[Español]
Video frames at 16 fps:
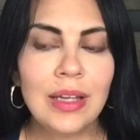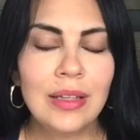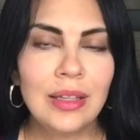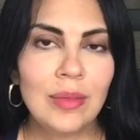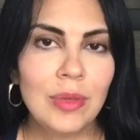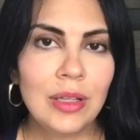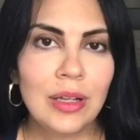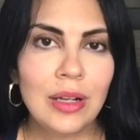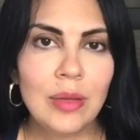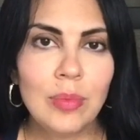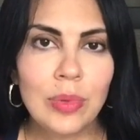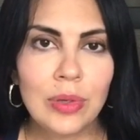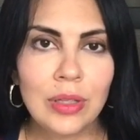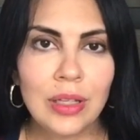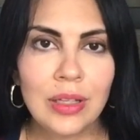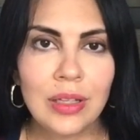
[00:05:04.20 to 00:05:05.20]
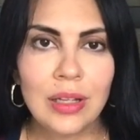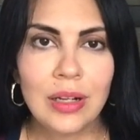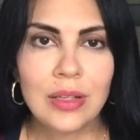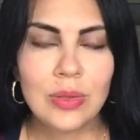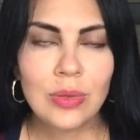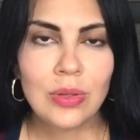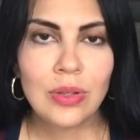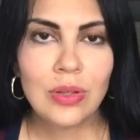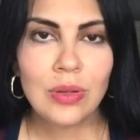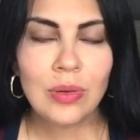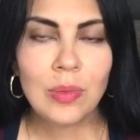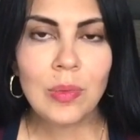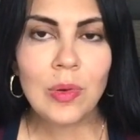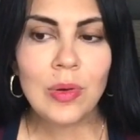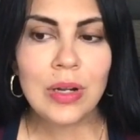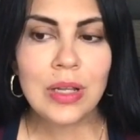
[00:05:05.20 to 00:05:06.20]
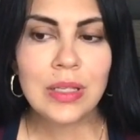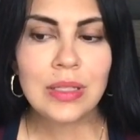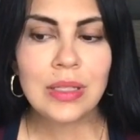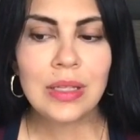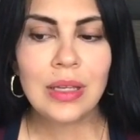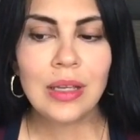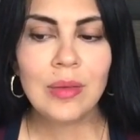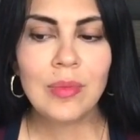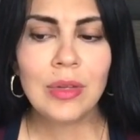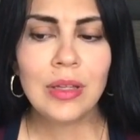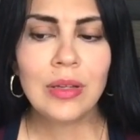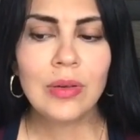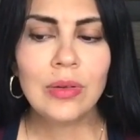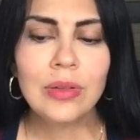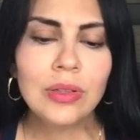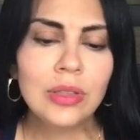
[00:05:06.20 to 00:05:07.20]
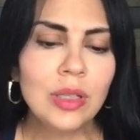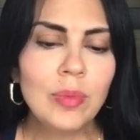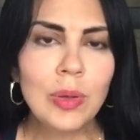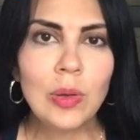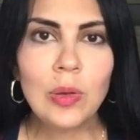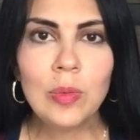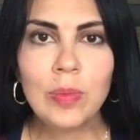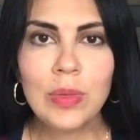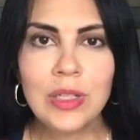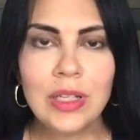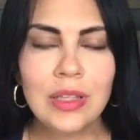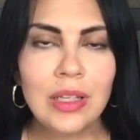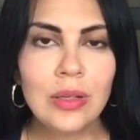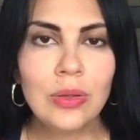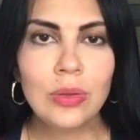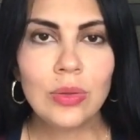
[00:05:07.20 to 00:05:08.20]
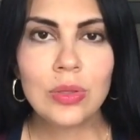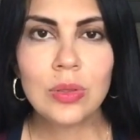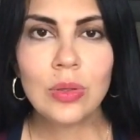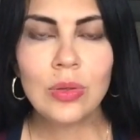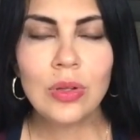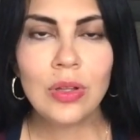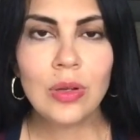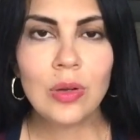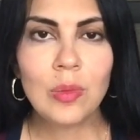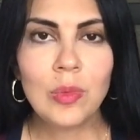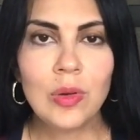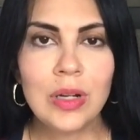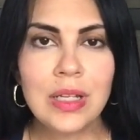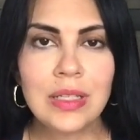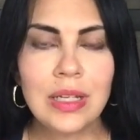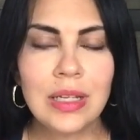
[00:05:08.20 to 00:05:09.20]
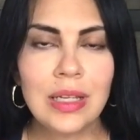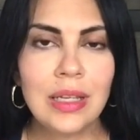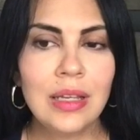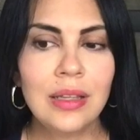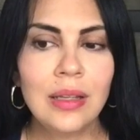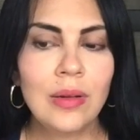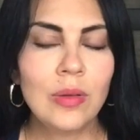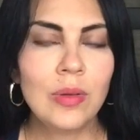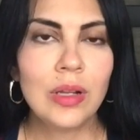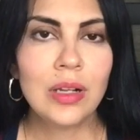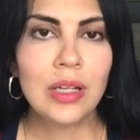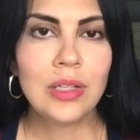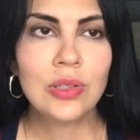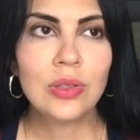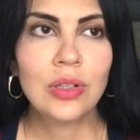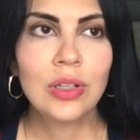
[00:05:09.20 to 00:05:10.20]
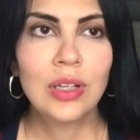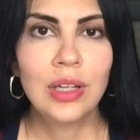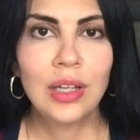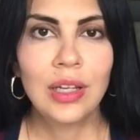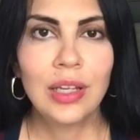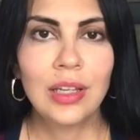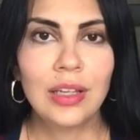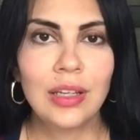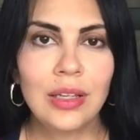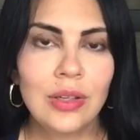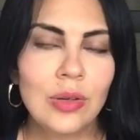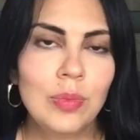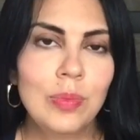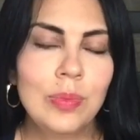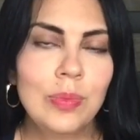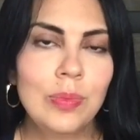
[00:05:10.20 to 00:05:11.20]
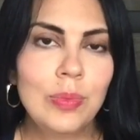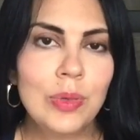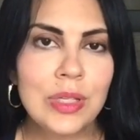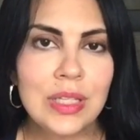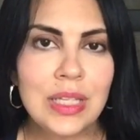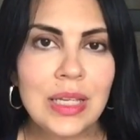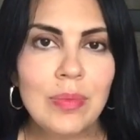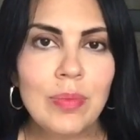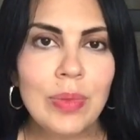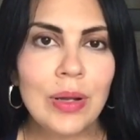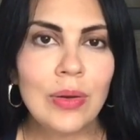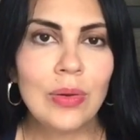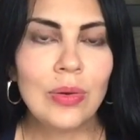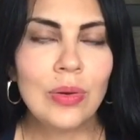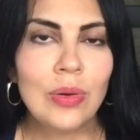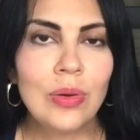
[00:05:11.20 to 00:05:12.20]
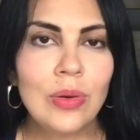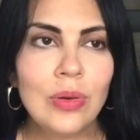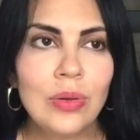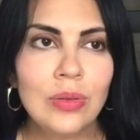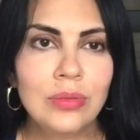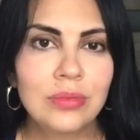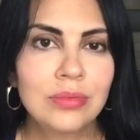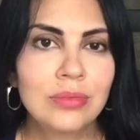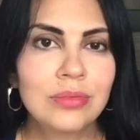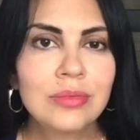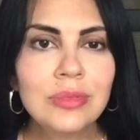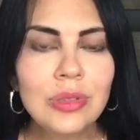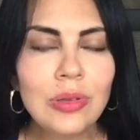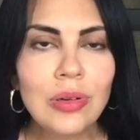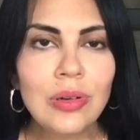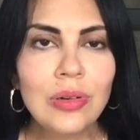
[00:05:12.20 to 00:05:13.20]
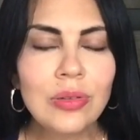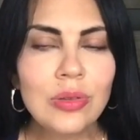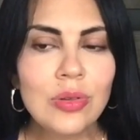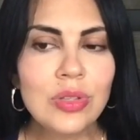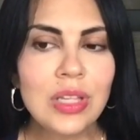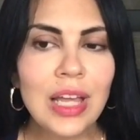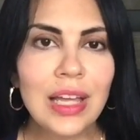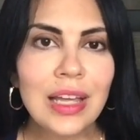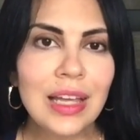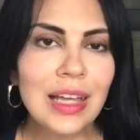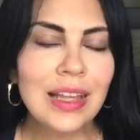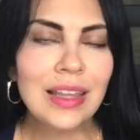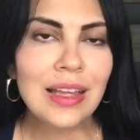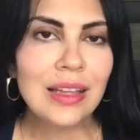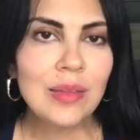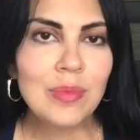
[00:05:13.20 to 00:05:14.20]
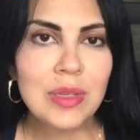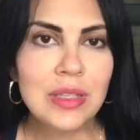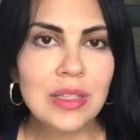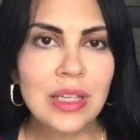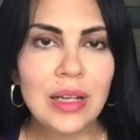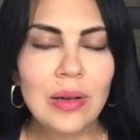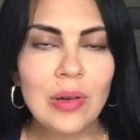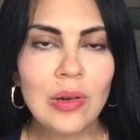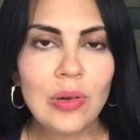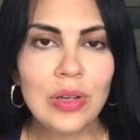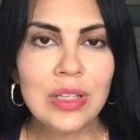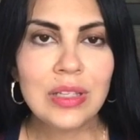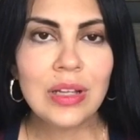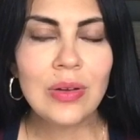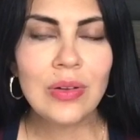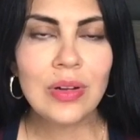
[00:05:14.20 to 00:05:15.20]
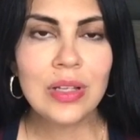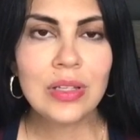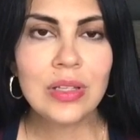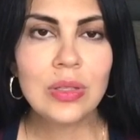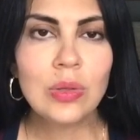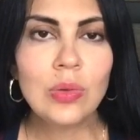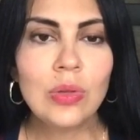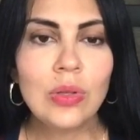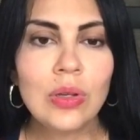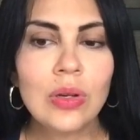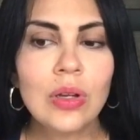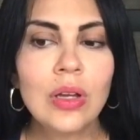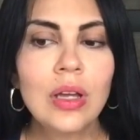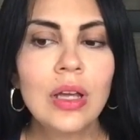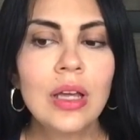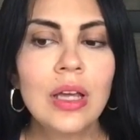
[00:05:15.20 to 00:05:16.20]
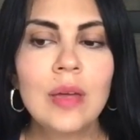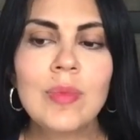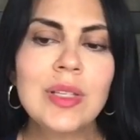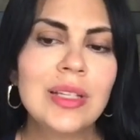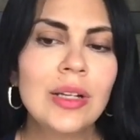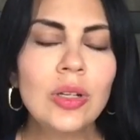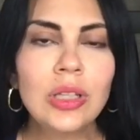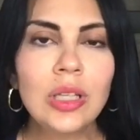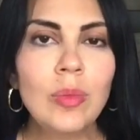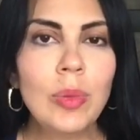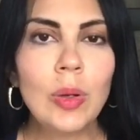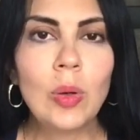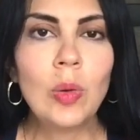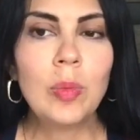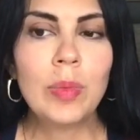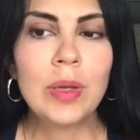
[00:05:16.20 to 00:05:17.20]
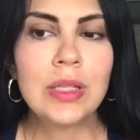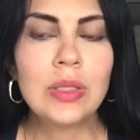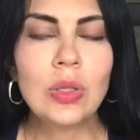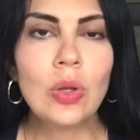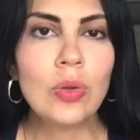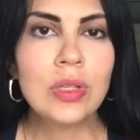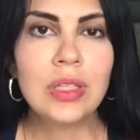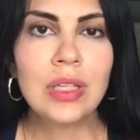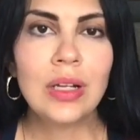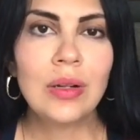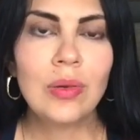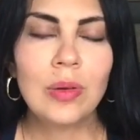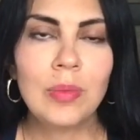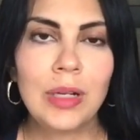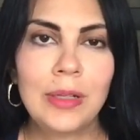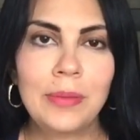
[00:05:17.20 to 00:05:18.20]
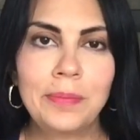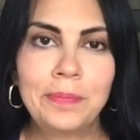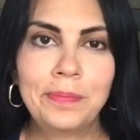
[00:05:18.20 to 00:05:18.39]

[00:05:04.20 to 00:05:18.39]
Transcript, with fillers: que también era importante el estudio de hormonas y ella me dijo, no te preocupes, ya tengo tu estudio de hormonas aquí, ya te lo habían hecho. Y yo, pues sí, pero no, no, no sé en qué día de mi ciclo hicieron ese estudio. Me dice, no te preocupes, todo está normal.